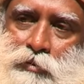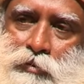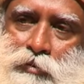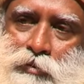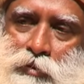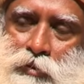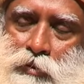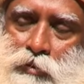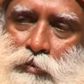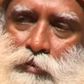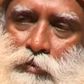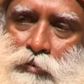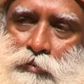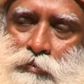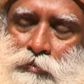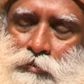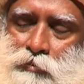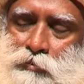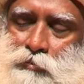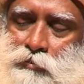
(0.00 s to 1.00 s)
इसलिए
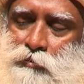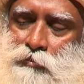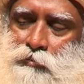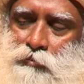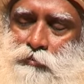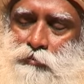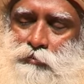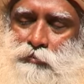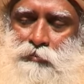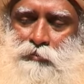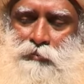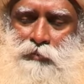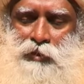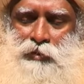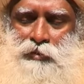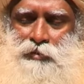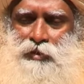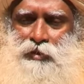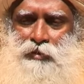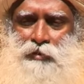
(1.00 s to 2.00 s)
हमें
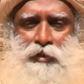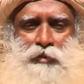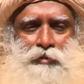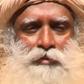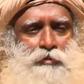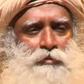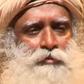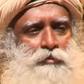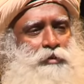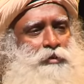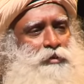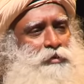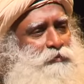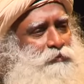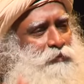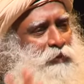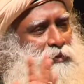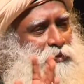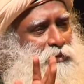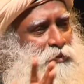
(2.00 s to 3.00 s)
समर्पण के इन
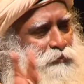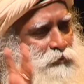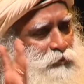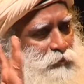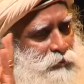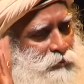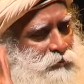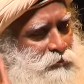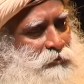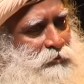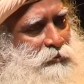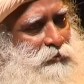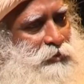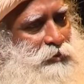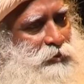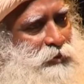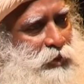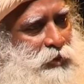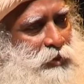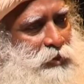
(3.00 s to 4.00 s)
सजावटी
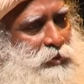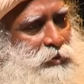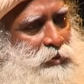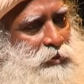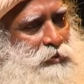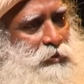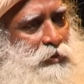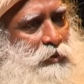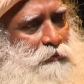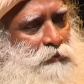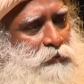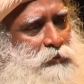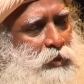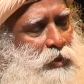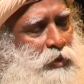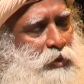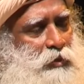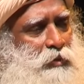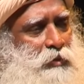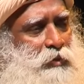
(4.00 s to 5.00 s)
चक्करों में नहीं पड़ना
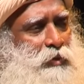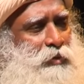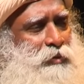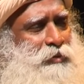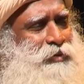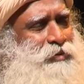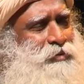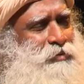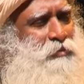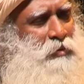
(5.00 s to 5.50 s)
चाहिए ये सब